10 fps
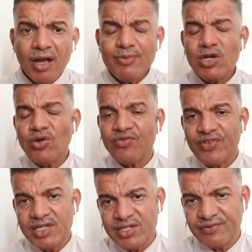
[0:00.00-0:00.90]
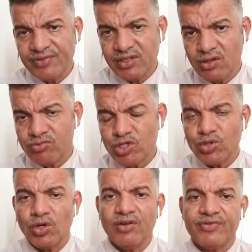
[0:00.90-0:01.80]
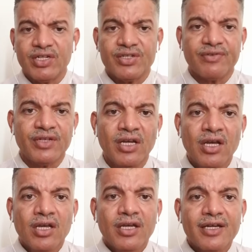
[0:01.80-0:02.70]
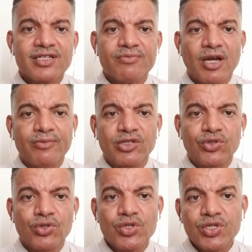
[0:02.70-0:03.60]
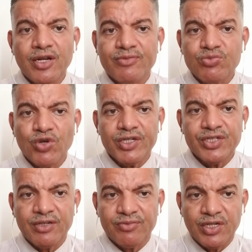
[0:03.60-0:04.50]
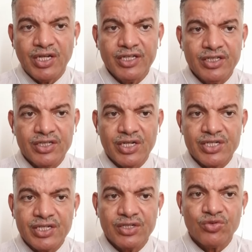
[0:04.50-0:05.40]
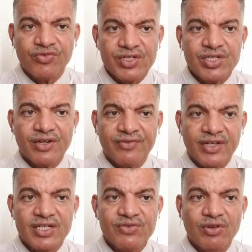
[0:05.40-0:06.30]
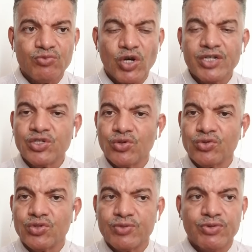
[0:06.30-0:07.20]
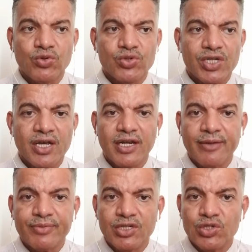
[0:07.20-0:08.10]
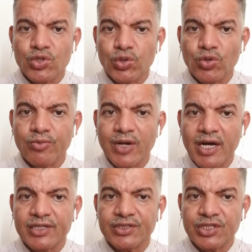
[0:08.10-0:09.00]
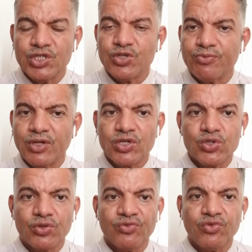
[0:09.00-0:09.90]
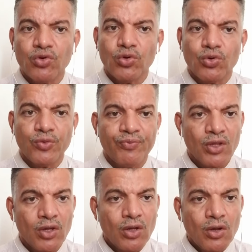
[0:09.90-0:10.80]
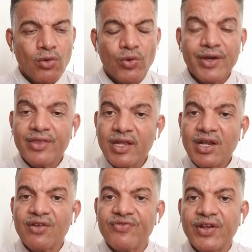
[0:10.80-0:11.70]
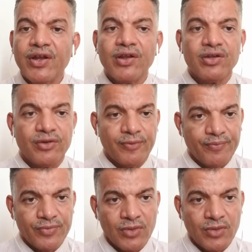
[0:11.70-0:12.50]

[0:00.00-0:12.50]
عمله الفلسفي أو مشروع الفلسفي انقسم عمل دولوز إلى مجموعتين من ناحية دراسات تفسر الفلاسفة المعاصرون سبينوزا، لايبنيز، هيوم، كانت، نيتشه، بيرغسون، فوكو وكذلك الفنانين